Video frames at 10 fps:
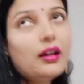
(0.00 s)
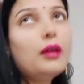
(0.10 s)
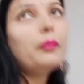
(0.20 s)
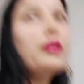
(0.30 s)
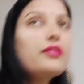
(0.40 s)

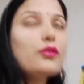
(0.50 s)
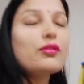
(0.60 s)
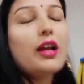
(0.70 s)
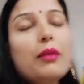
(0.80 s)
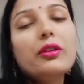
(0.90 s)
हमारे
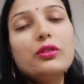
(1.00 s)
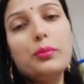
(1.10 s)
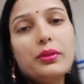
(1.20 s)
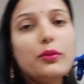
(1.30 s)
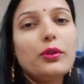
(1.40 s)
ससुराल में जो
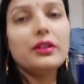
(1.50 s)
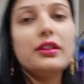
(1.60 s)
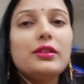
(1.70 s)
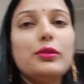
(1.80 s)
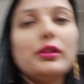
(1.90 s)
भी
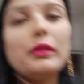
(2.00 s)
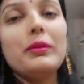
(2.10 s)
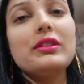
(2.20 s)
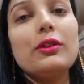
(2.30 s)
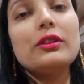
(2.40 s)
कोई छोटा
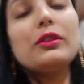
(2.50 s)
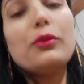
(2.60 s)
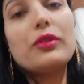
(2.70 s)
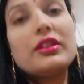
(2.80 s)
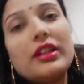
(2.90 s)
बच्चा होता है
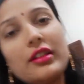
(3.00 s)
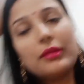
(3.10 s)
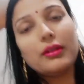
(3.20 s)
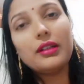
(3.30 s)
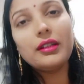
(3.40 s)
तो उसकी
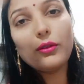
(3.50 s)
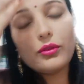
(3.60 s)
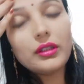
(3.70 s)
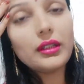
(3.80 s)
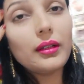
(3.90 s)
छठी भरी
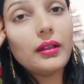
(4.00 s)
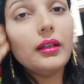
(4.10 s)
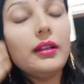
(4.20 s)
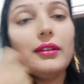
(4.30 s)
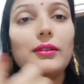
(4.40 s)
होती है
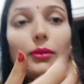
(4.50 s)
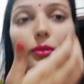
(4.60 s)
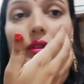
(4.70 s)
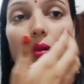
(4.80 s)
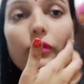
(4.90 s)
तो
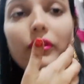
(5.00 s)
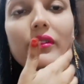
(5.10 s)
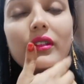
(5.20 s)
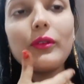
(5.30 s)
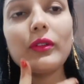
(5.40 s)
उसका वो
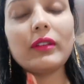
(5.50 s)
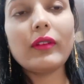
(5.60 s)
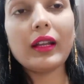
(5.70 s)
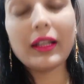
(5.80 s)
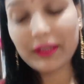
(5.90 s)
फंक्शन होने
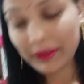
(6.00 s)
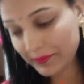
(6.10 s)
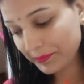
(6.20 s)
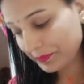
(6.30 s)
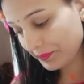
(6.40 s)
वाला है
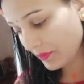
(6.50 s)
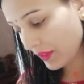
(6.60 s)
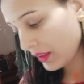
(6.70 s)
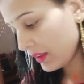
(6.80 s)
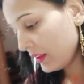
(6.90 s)

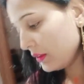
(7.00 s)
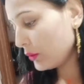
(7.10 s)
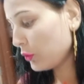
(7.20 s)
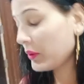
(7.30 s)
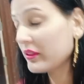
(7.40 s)

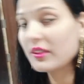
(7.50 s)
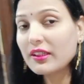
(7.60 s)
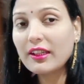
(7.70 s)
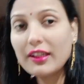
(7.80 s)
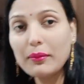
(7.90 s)
उस
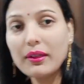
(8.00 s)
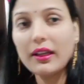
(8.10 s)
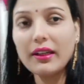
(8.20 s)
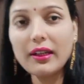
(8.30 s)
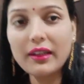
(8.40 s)
फंक्शन के लिए हमें
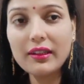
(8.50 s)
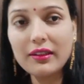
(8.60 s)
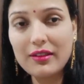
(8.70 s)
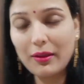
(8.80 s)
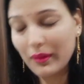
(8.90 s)
लाना है
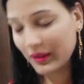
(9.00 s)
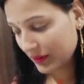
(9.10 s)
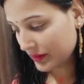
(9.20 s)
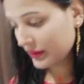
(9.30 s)
सामान